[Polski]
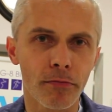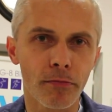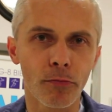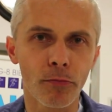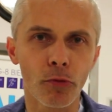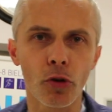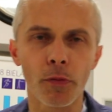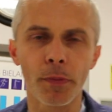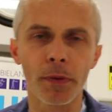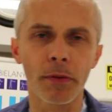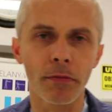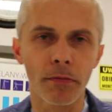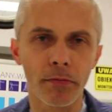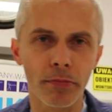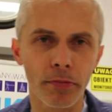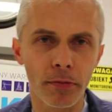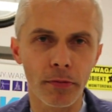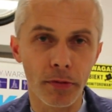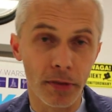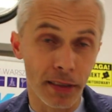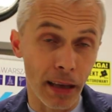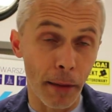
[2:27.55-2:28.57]
mógłbym,
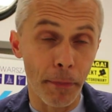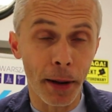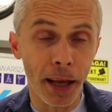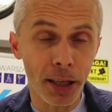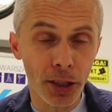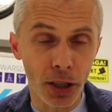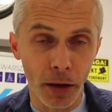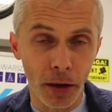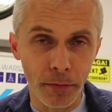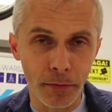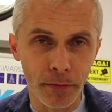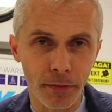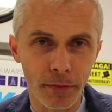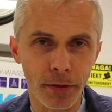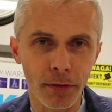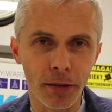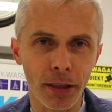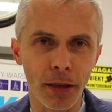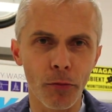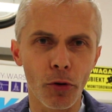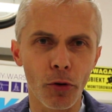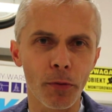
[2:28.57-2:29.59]
zapraszam,
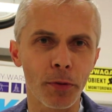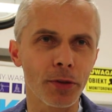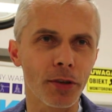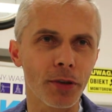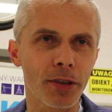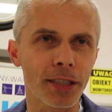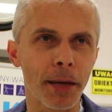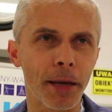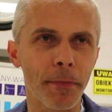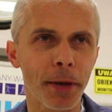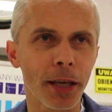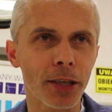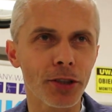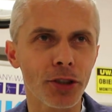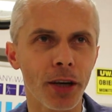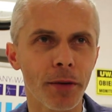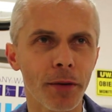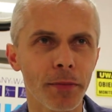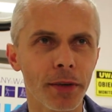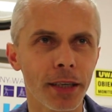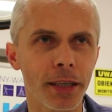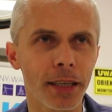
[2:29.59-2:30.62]
nie mógłbym tylko
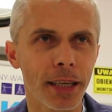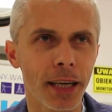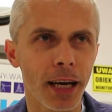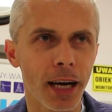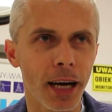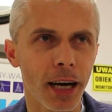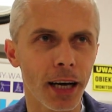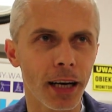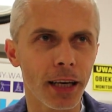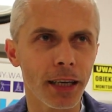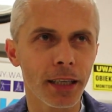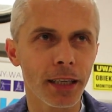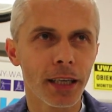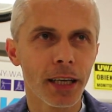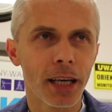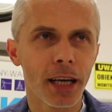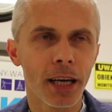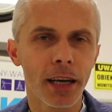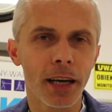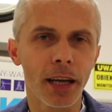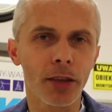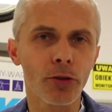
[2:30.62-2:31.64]
zapraszam e, na,
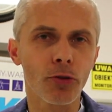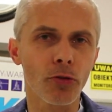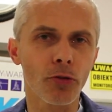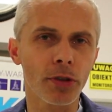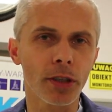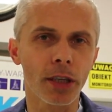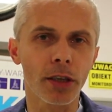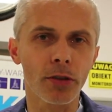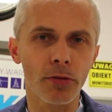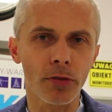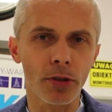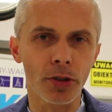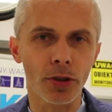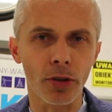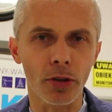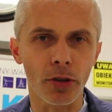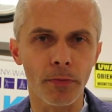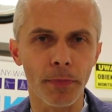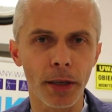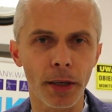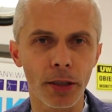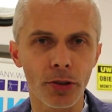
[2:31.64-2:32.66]
na turniej, który się
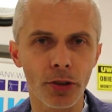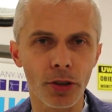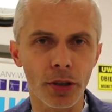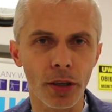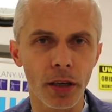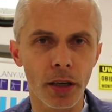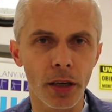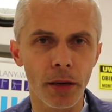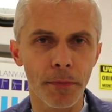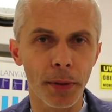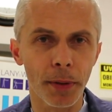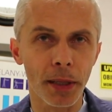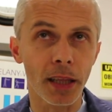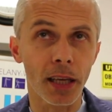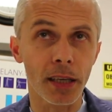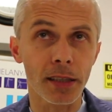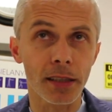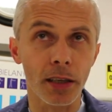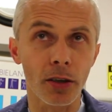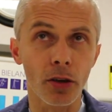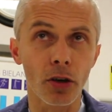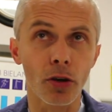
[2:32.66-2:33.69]
odbędzie
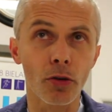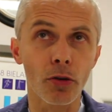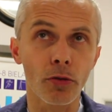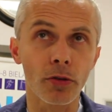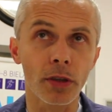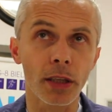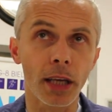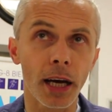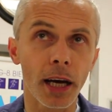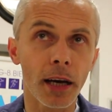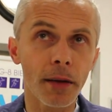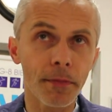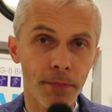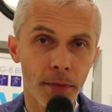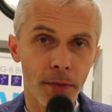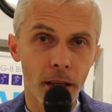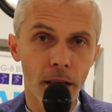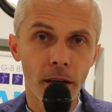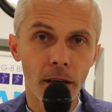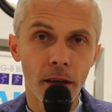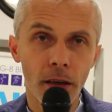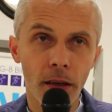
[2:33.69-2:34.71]
15 grudnia
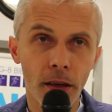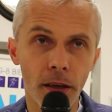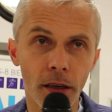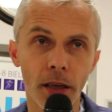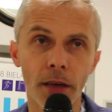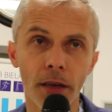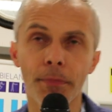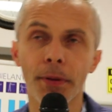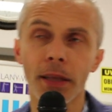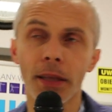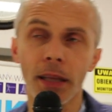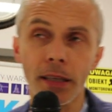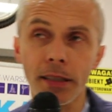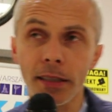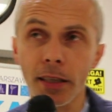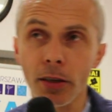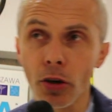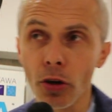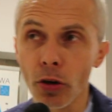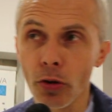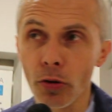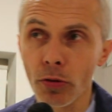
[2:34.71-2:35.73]
15 e,
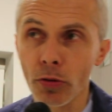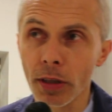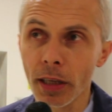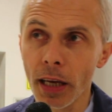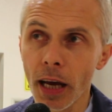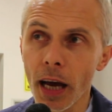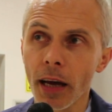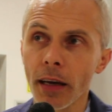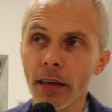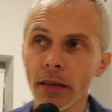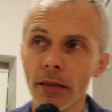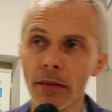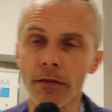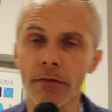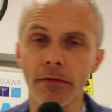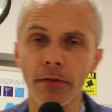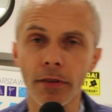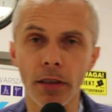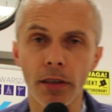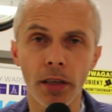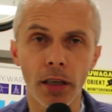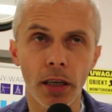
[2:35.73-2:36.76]
grudnia
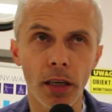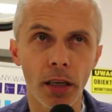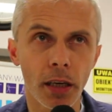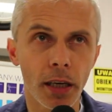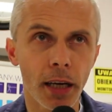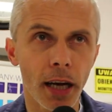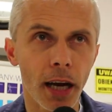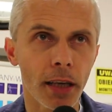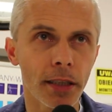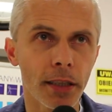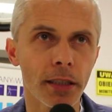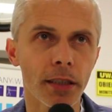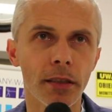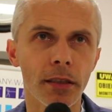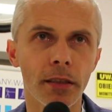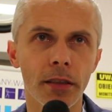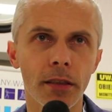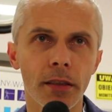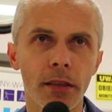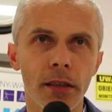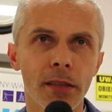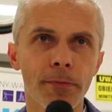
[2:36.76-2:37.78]
w hali
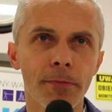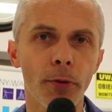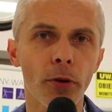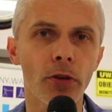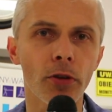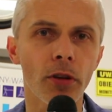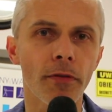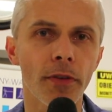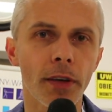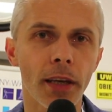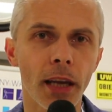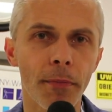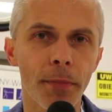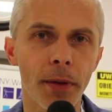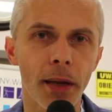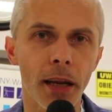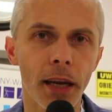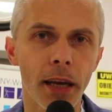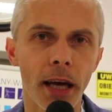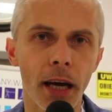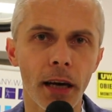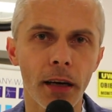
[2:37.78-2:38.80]
e, sportowej na
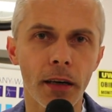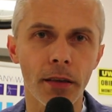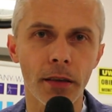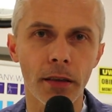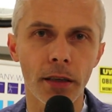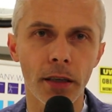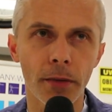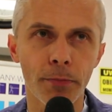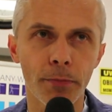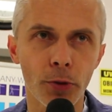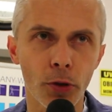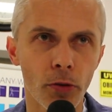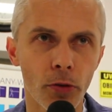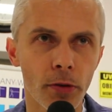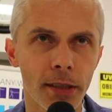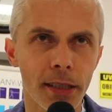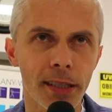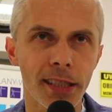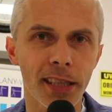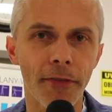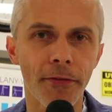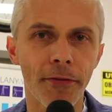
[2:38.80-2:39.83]
Bielanach przy
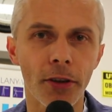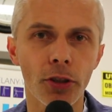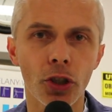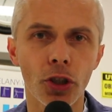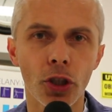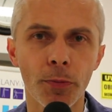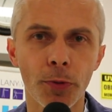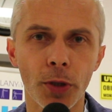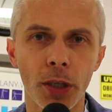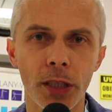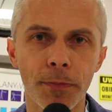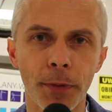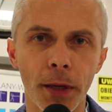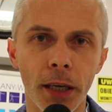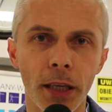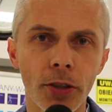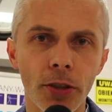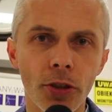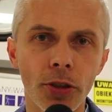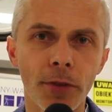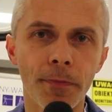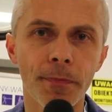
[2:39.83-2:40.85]
ulicy Stafa 3 przez
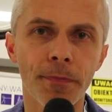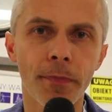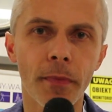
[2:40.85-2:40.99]
5.